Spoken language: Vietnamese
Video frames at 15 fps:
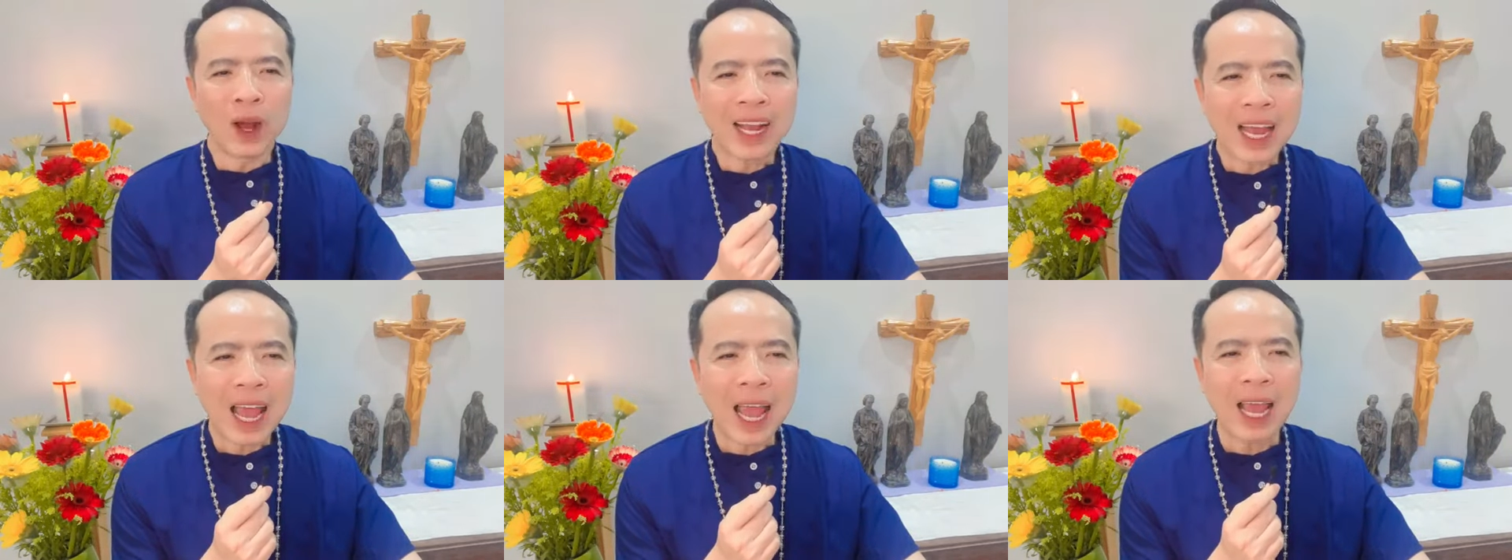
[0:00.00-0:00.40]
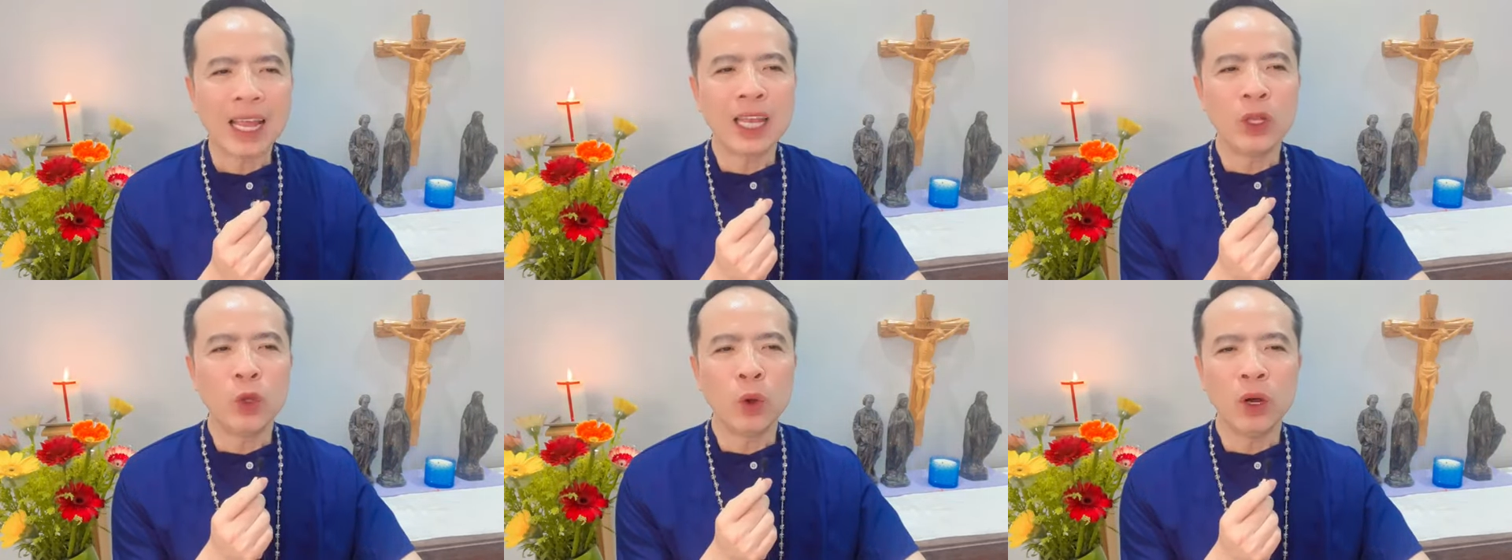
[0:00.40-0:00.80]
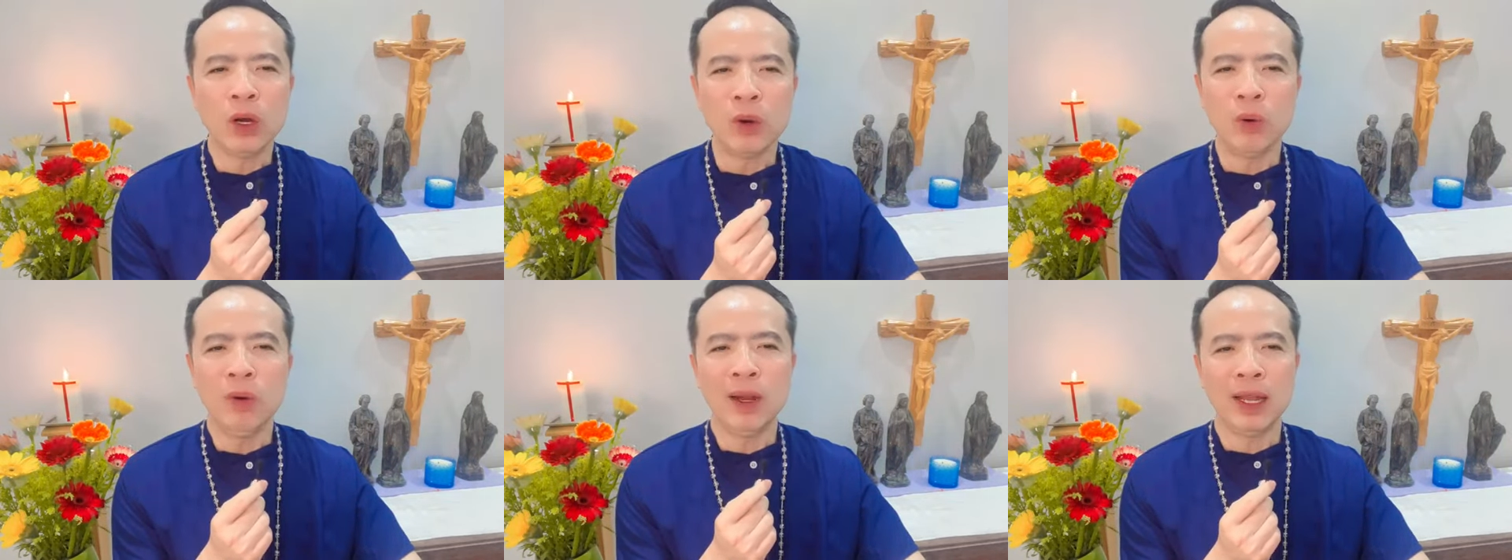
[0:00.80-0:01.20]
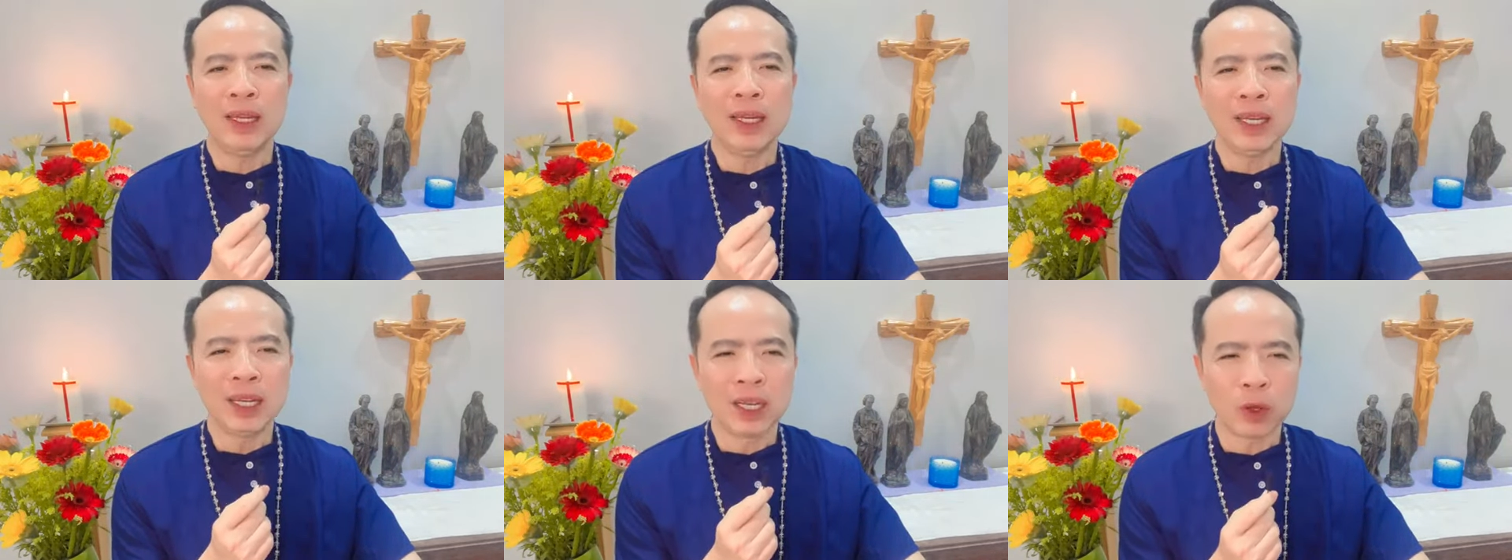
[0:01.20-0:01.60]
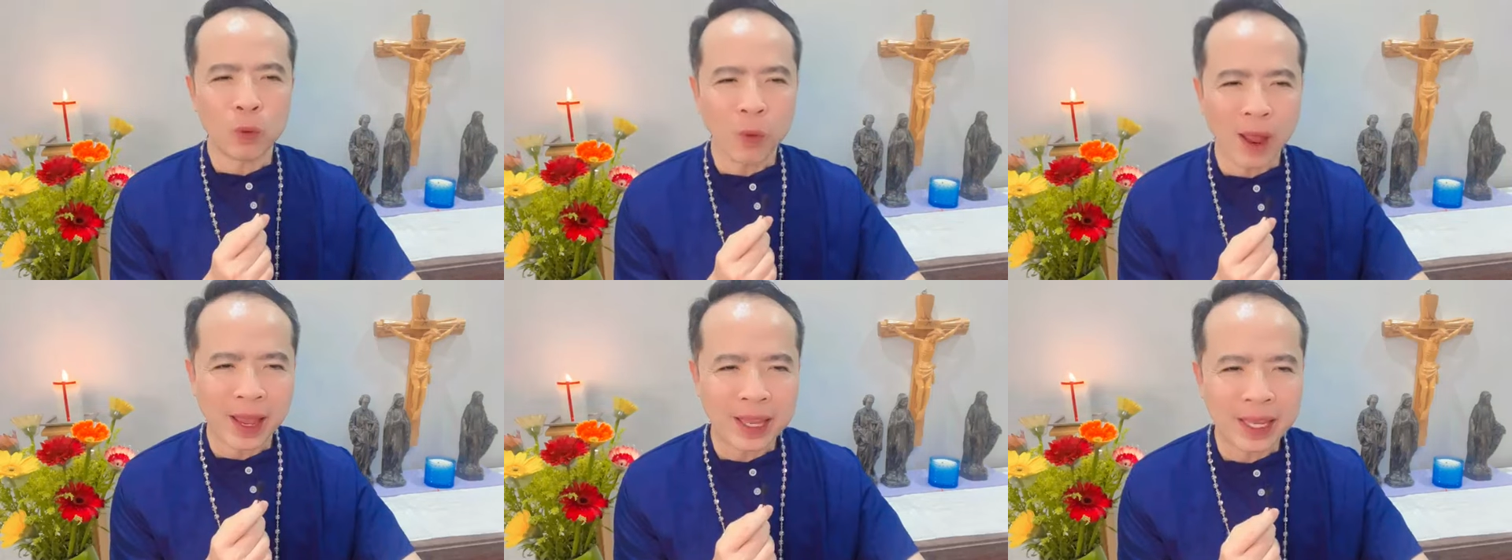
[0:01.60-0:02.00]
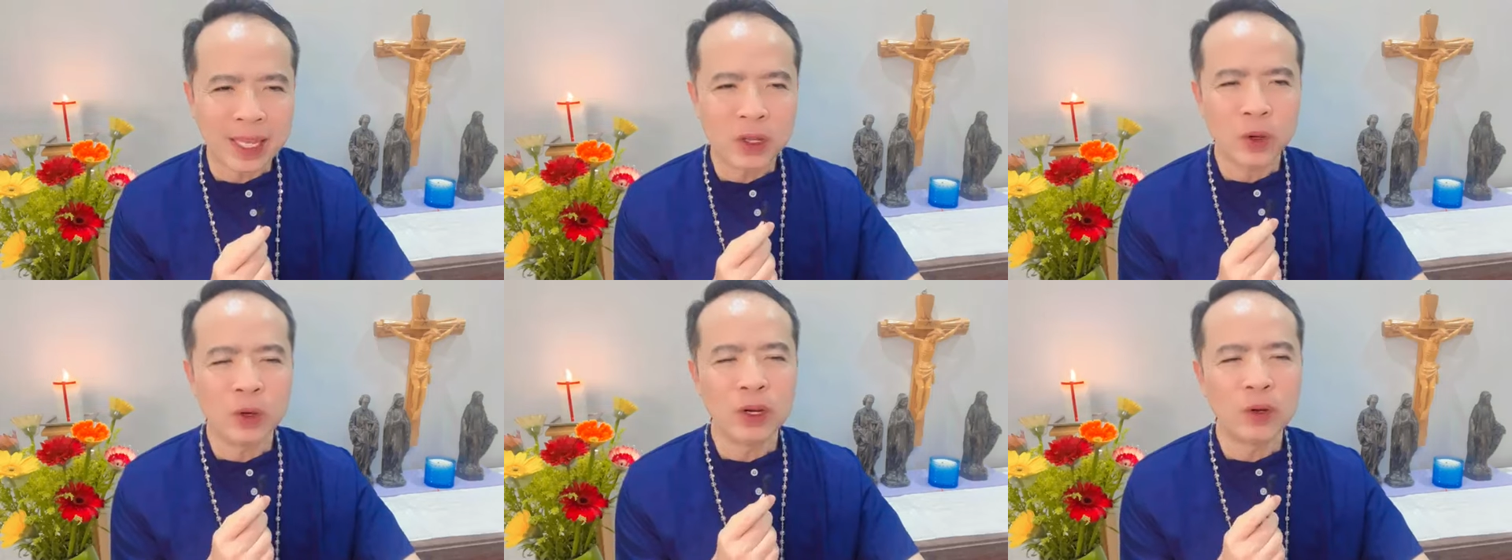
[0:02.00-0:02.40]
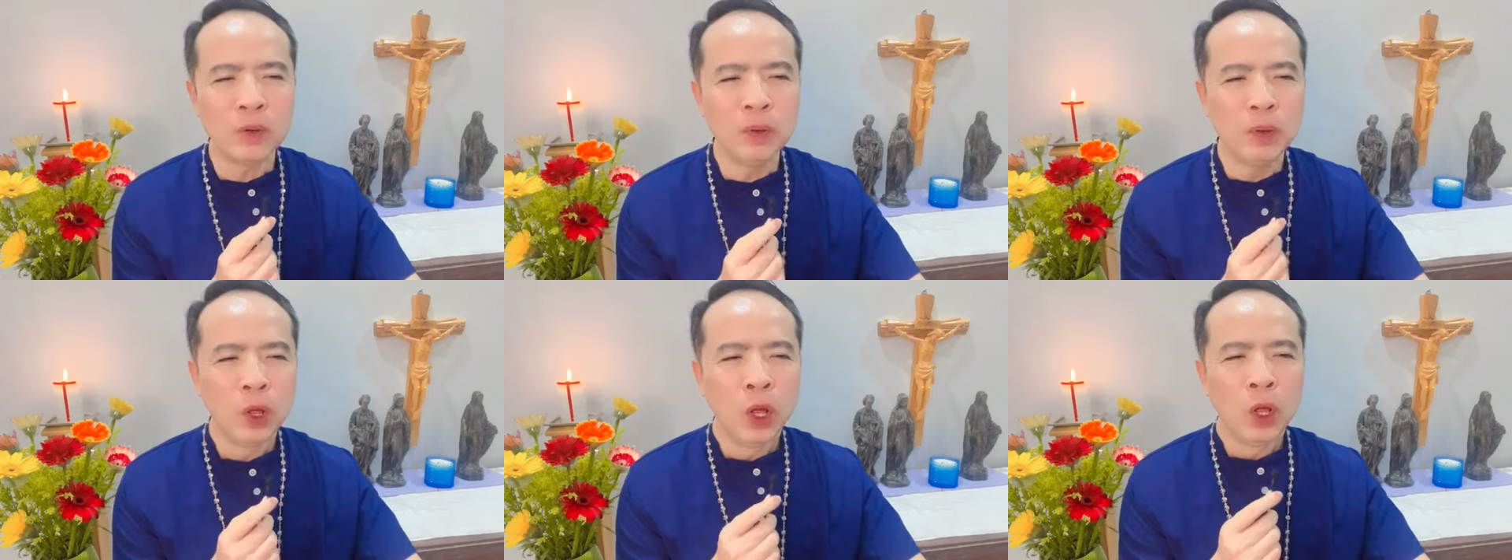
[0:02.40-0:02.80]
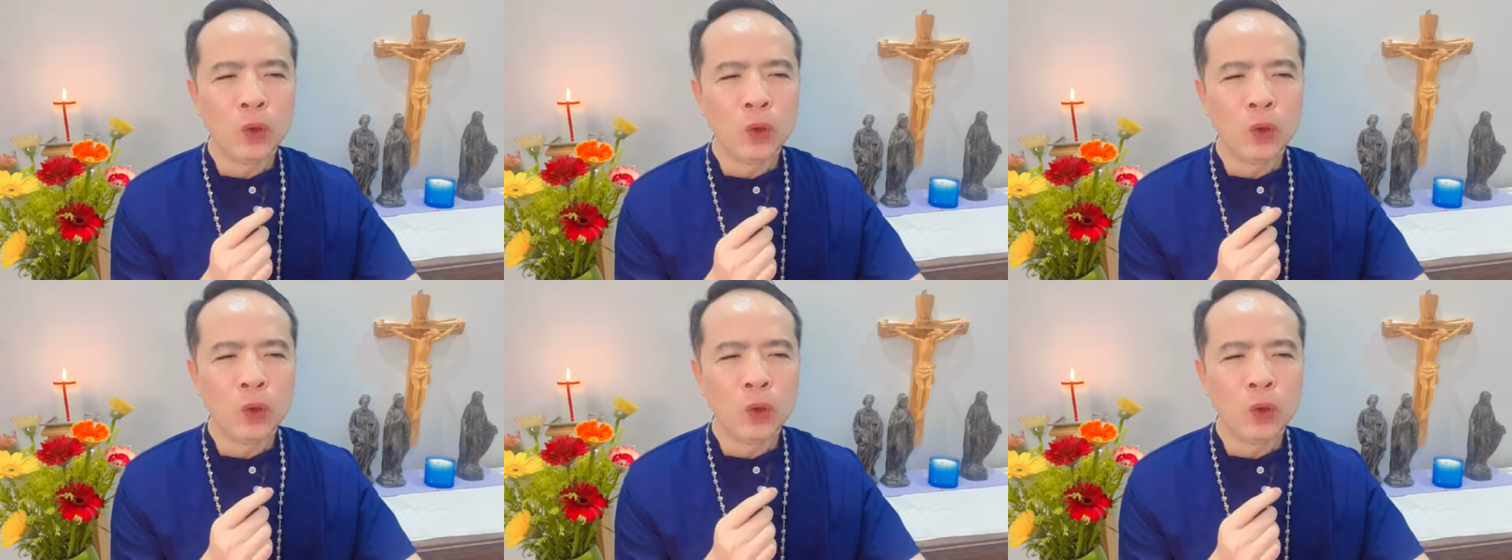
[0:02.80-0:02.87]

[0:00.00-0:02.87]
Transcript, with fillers: của cả Kitô hữu lẫn những người ngoài Kitô hữu.